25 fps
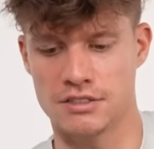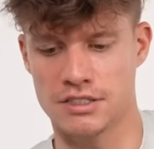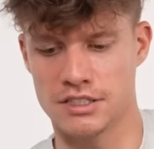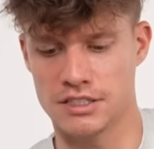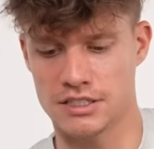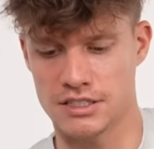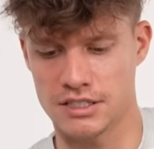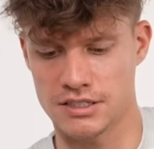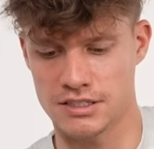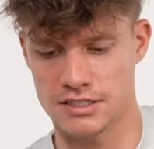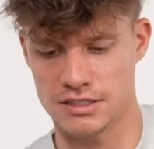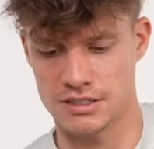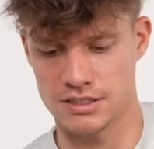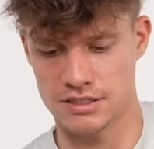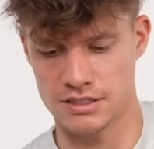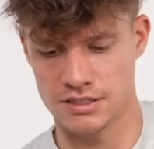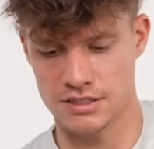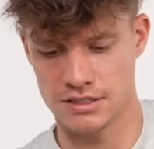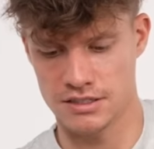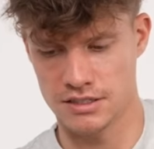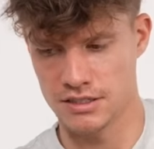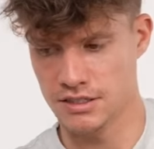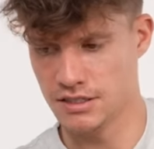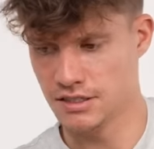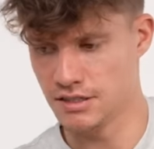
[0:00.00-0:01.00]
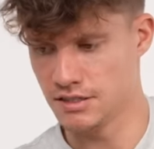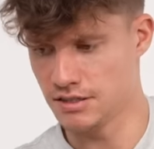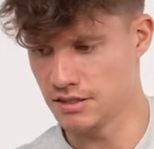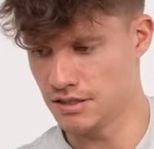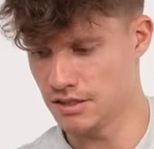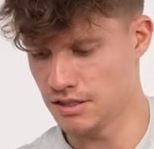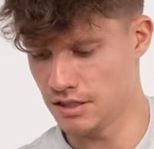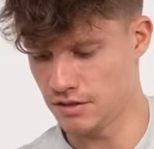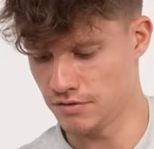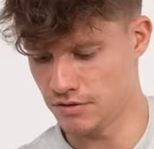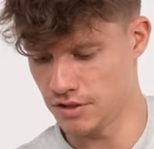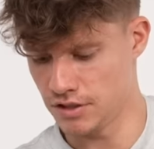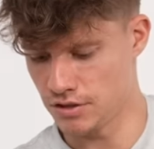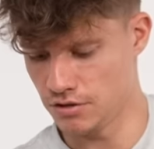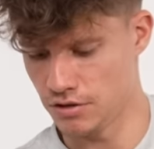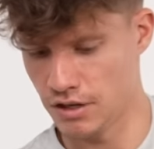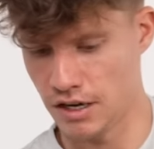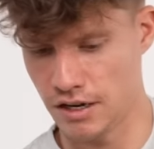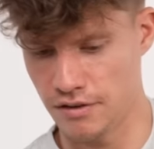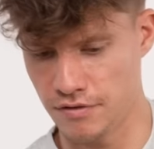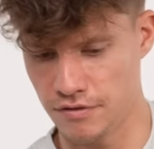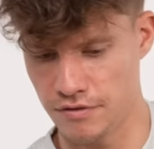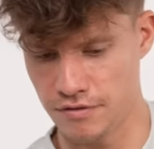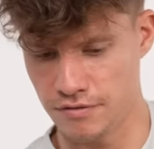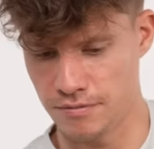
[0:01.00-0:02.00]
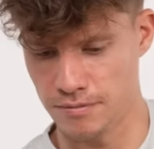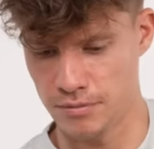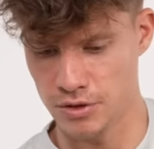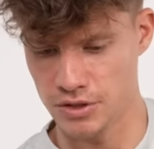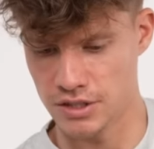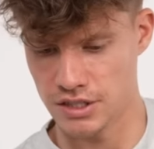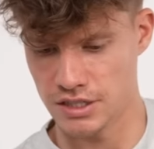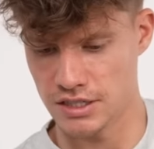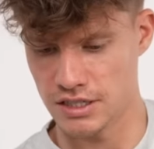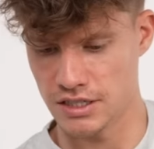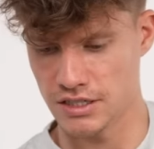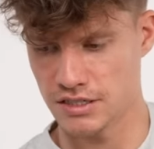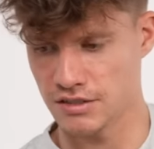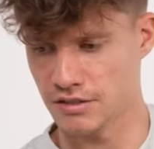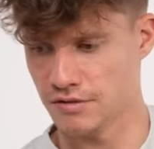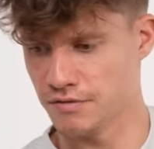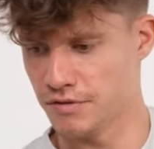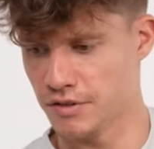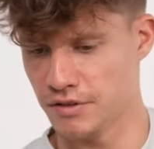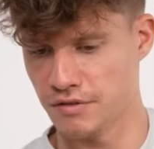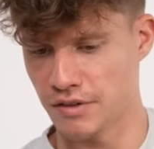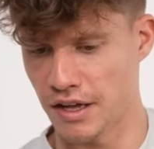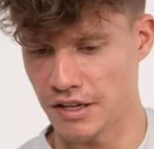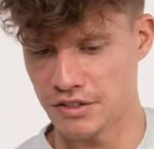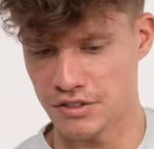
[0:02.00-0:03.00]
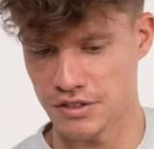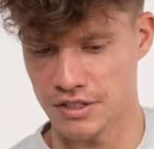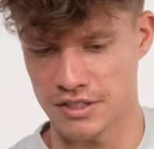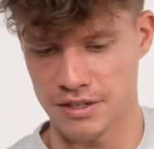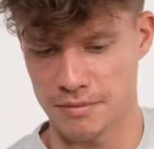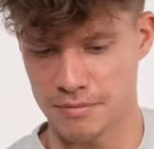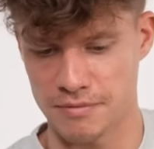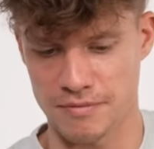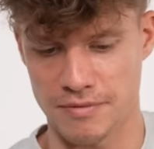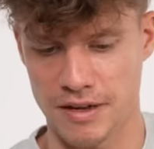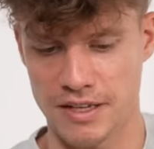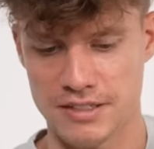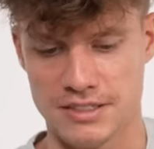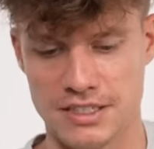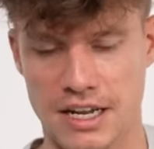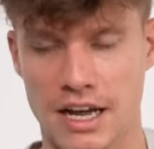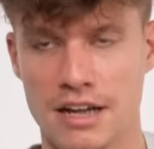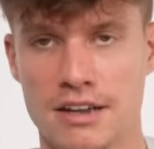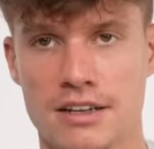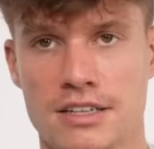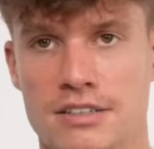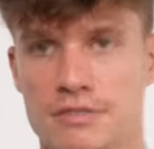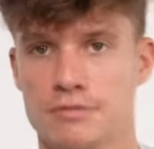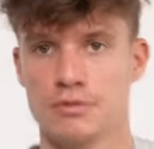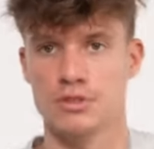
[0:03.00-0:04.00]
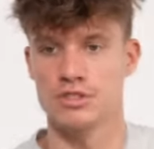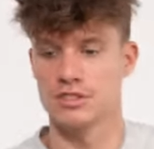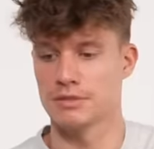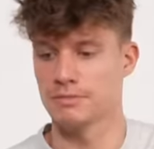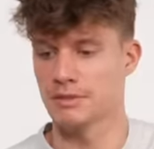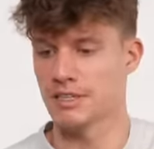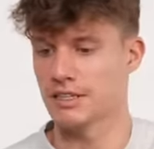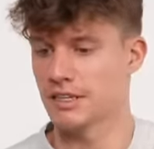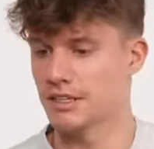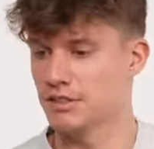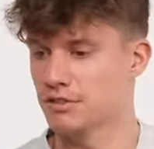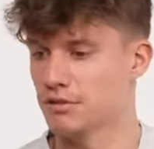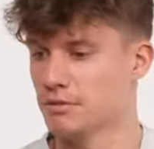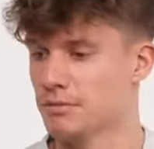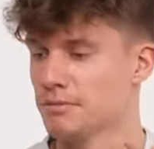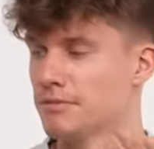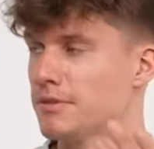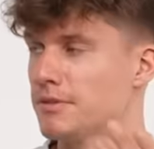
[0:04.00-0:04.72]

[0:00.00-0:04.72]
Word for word: und nicht, das irgendwie oder muss ich jetzt wie also ich hab, weiß gar ich wusste nicht mal da, also